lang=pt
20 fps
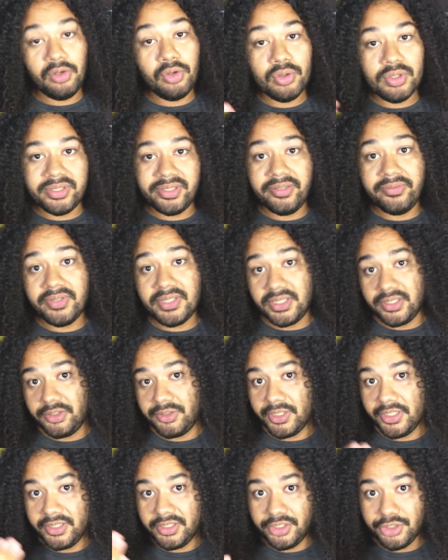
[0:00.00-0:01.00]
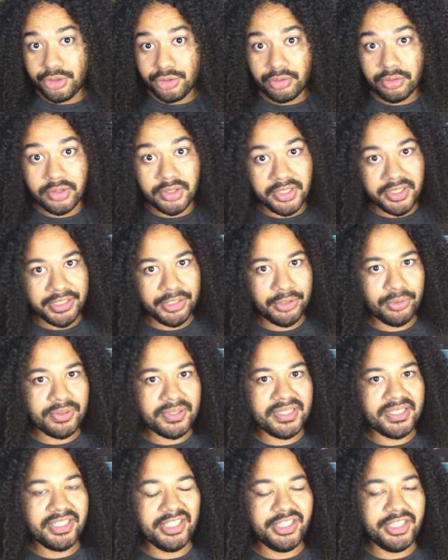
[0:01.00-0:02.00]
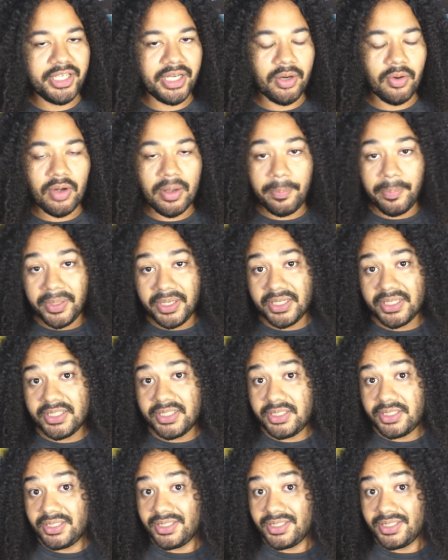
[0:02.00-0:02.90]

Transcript: Inclusive existem distros Linux que chegam a apenas